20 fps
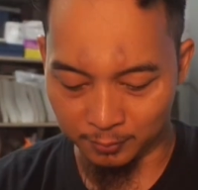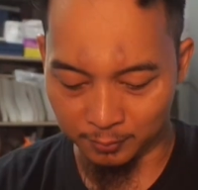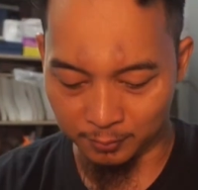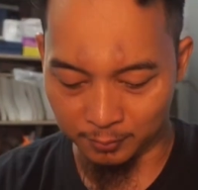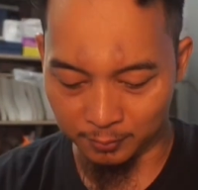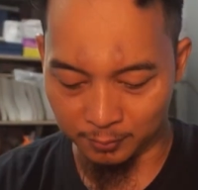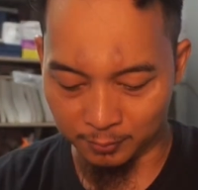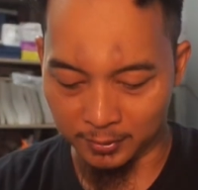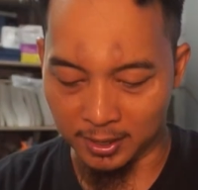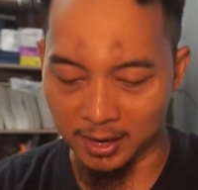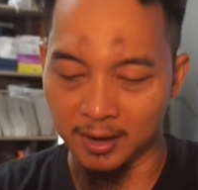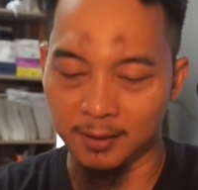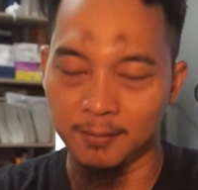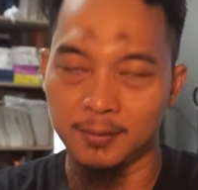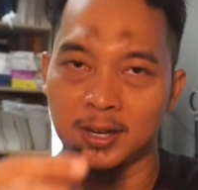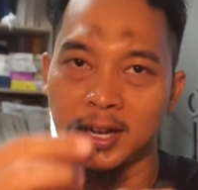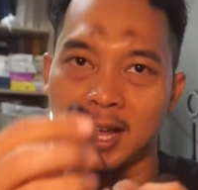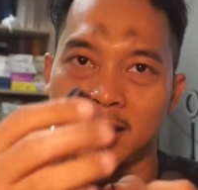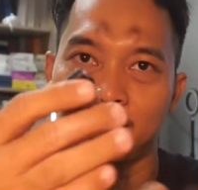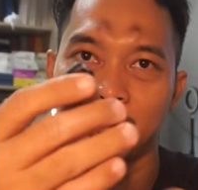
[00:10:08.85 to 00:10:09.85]
kita coba
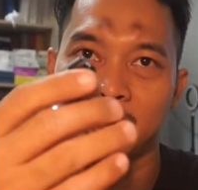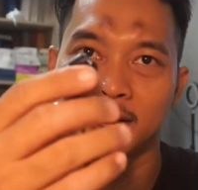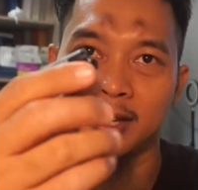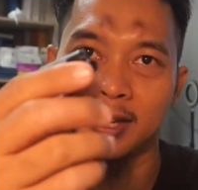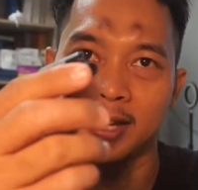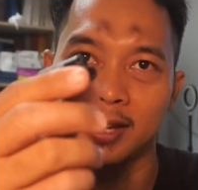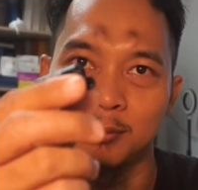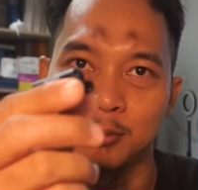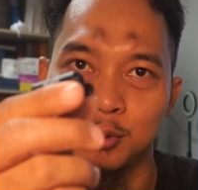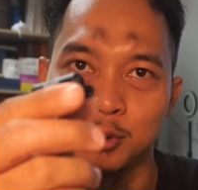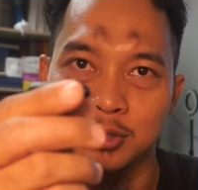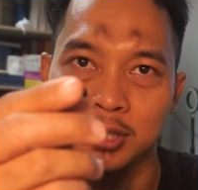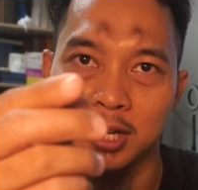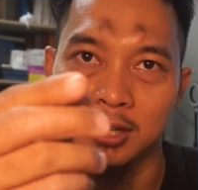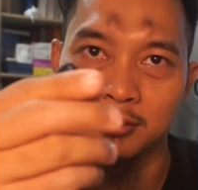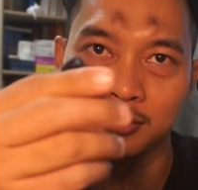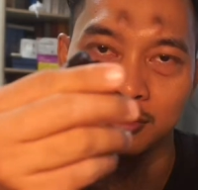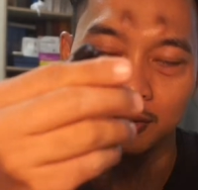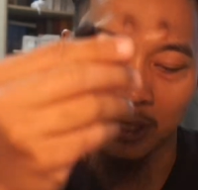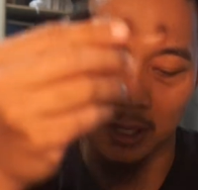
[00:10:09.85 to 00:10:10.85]
nggak pakai
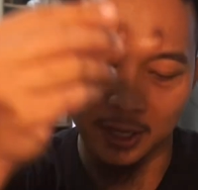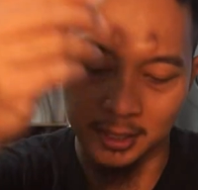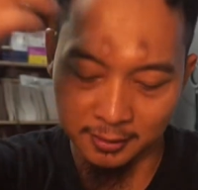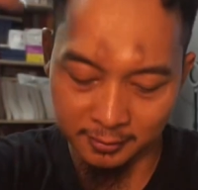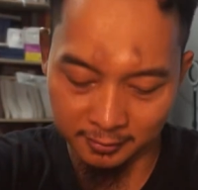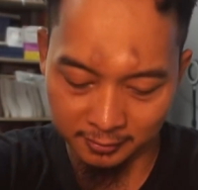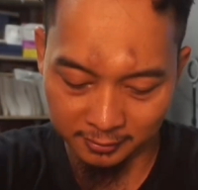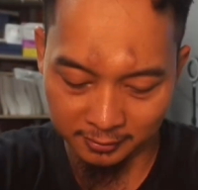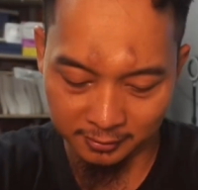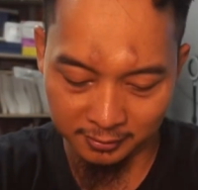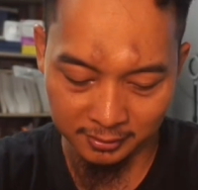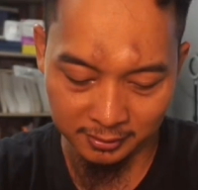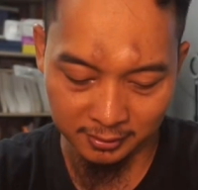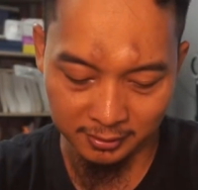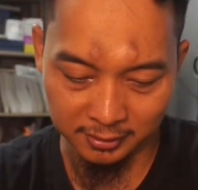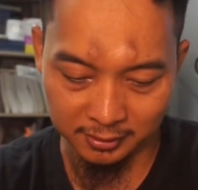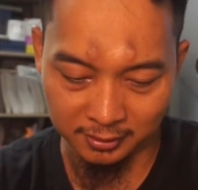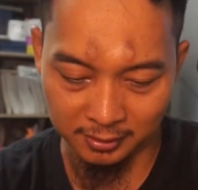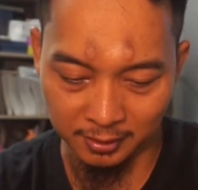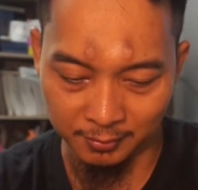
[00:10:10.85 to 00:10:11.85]
busa dulu ya
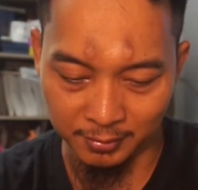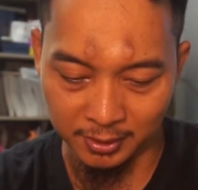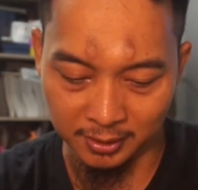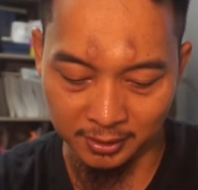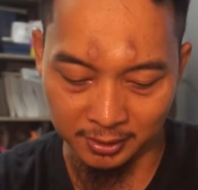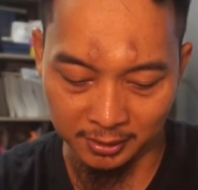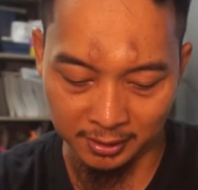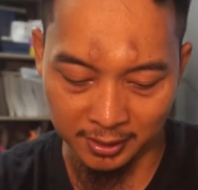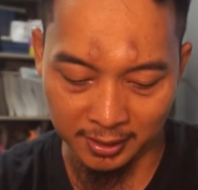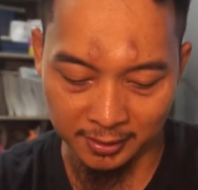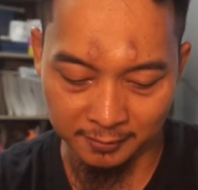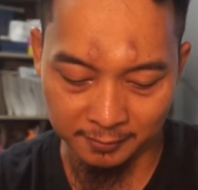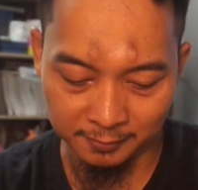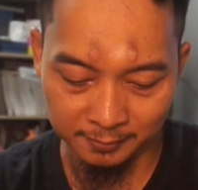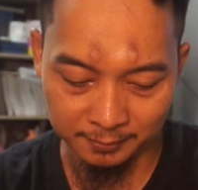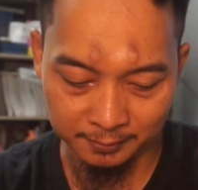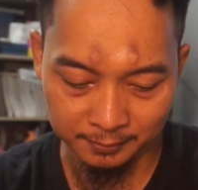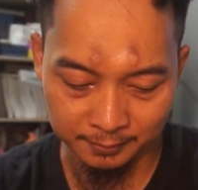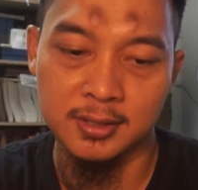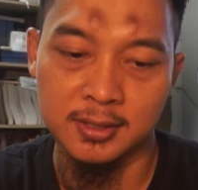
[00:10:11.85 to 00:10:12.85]
kita bandingkan
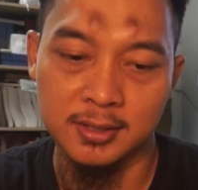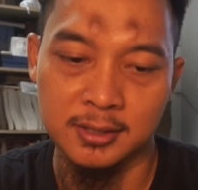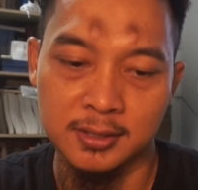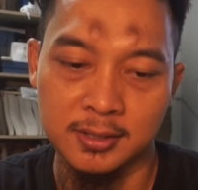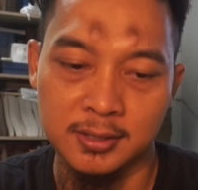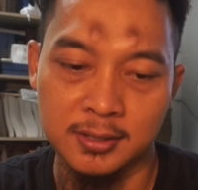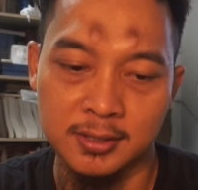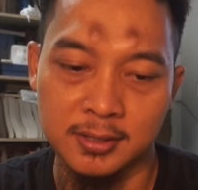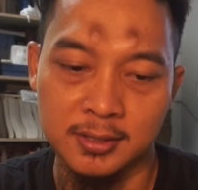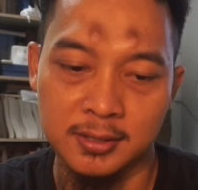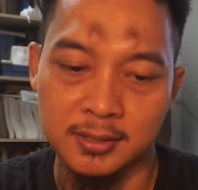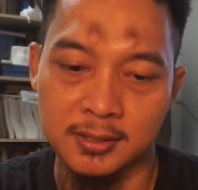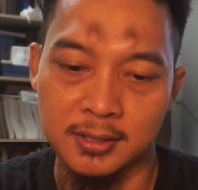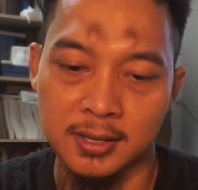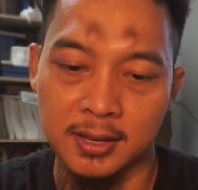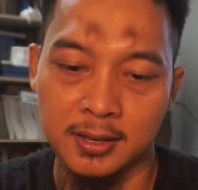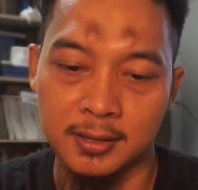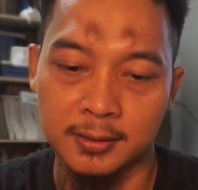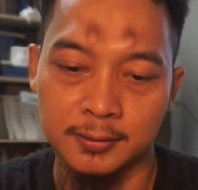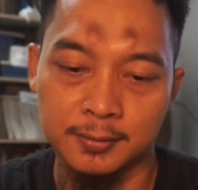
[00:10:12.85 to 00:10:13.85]
kita
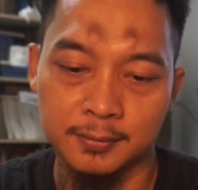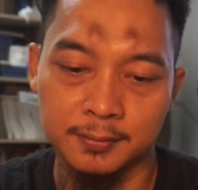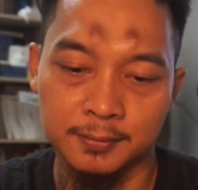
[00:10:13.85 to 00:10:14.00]
pasang